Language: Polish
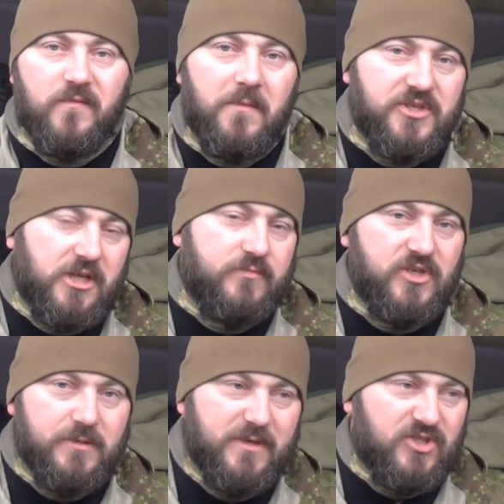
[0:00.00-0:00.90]
W momencie, kiedy
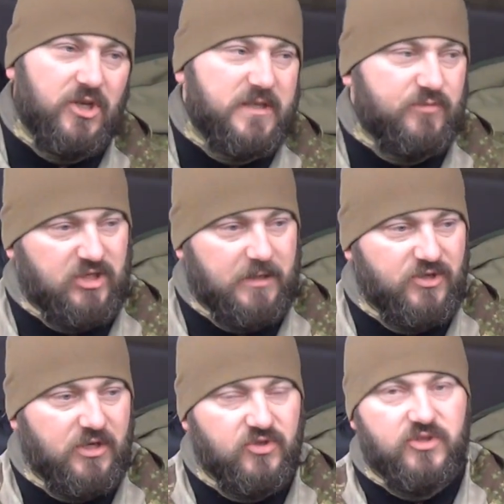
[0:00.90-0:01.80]
przejeżdżamy na strzelnicę, przesiadamy
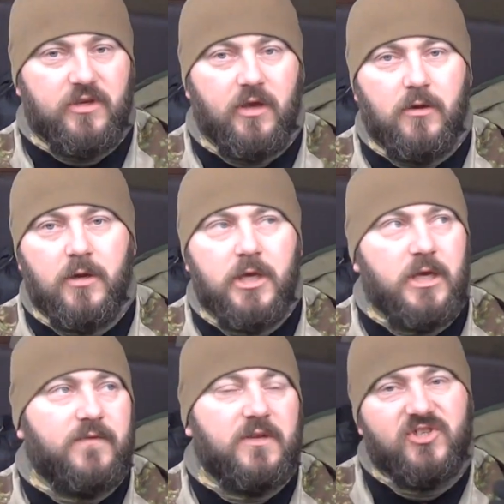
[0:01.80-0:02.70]
się na coś takiego
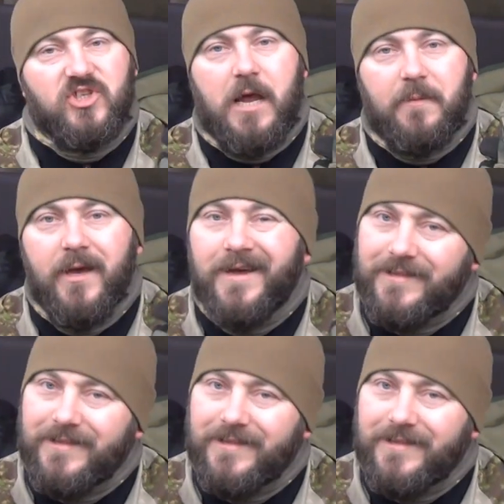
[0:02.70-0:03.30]
i wtedy strzelamy.